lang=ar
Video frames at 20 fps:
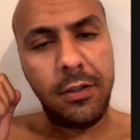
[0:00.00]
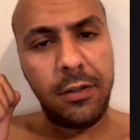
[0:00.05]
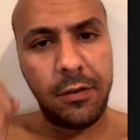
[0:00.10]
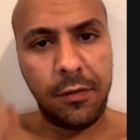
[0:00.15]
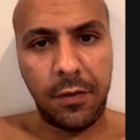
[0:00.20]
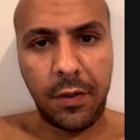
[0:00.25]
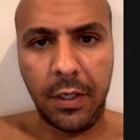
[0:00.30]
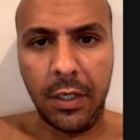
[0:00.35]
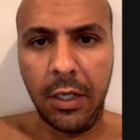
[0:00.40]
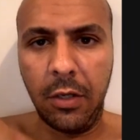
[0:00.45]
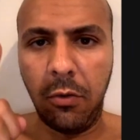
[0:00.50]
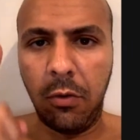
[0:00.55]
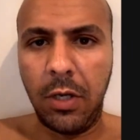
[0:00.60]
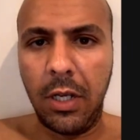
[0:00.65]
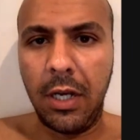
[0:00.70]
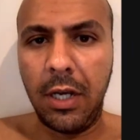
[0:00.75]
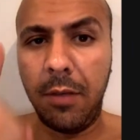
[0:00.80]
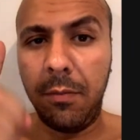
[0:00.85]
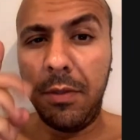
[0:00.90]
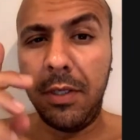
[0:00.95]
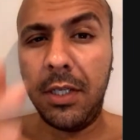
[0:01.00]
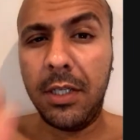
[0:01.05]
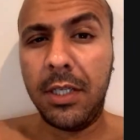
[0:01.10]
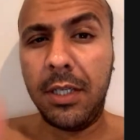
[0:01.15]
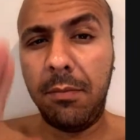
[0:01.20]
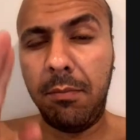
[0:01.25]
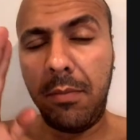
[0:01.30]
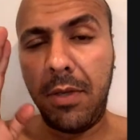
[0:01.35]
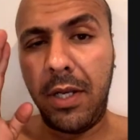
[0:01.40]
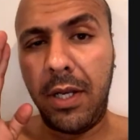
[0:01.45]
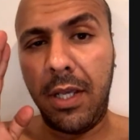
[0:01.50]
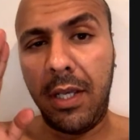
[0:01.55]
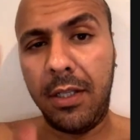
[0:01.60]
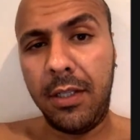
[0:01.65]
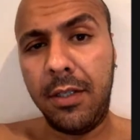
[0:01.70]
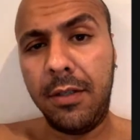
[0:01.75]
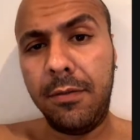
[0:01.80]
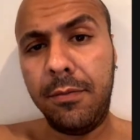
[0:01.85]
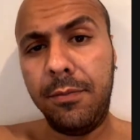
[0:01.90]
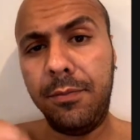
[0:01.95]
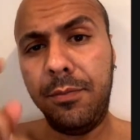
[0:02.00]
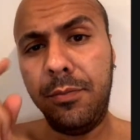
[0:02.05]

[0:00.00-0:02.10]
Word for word: تفرقيو العالميه كيما العاده